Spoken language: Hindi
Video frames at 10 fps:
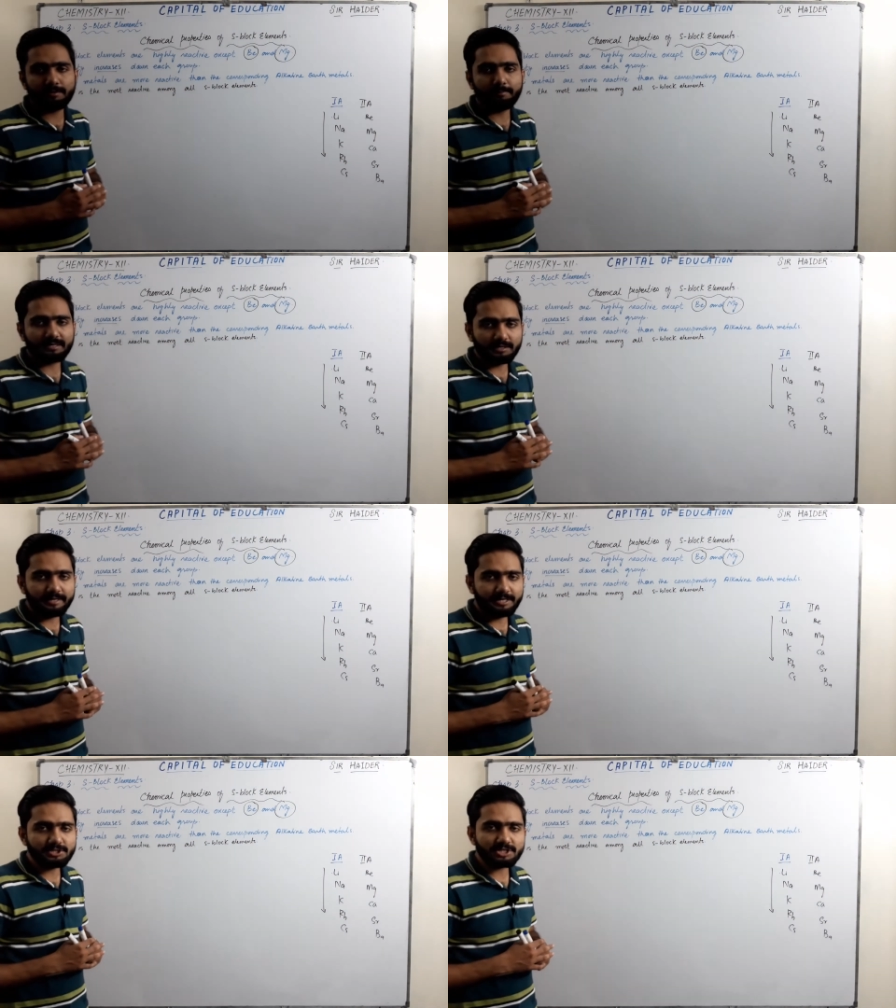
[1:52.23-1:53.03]
मेटल
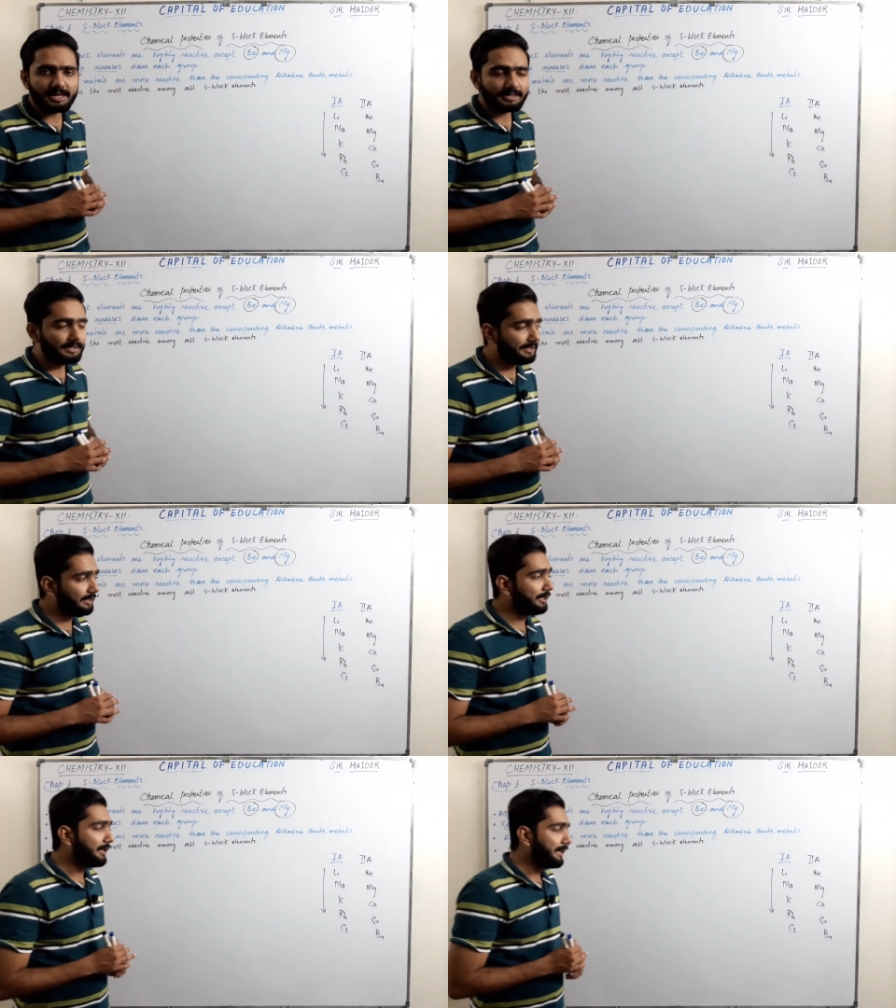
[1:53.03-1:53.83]
है इन चार के
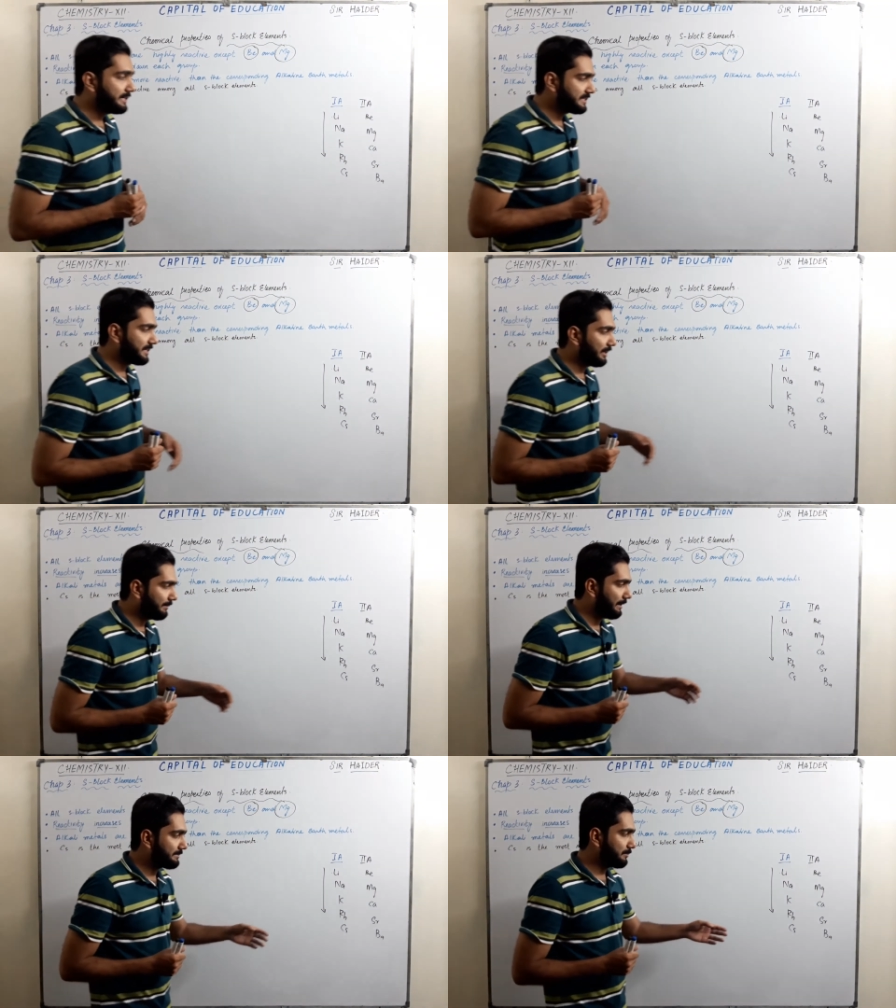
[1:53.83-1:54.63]
अंदर इसी तरह
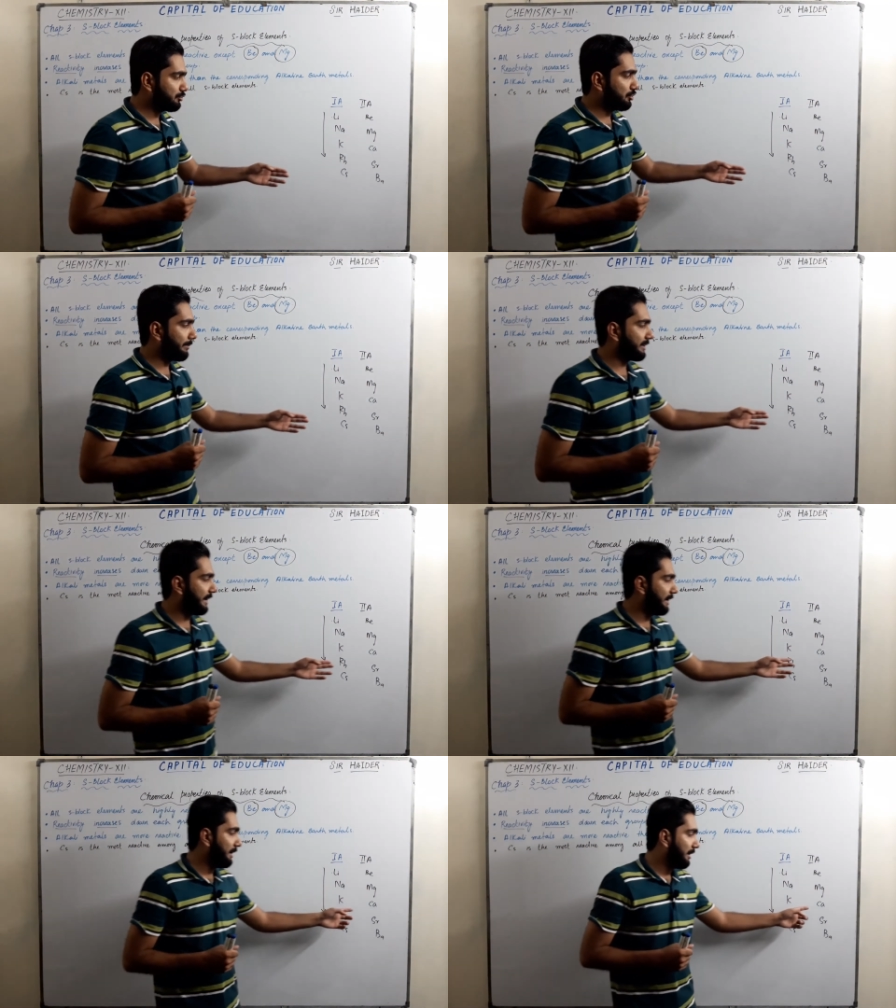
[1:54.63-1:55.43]
अगर मैं आपसे पूछूँ कि
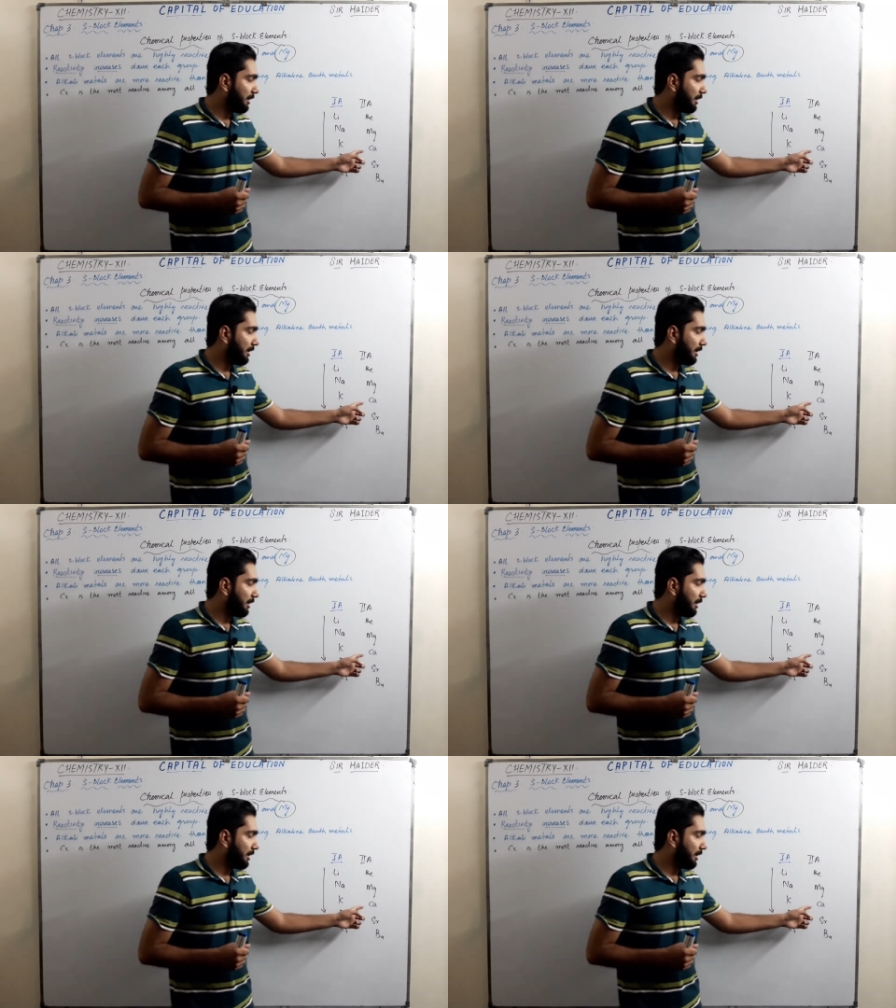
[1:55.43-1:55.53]
बताएं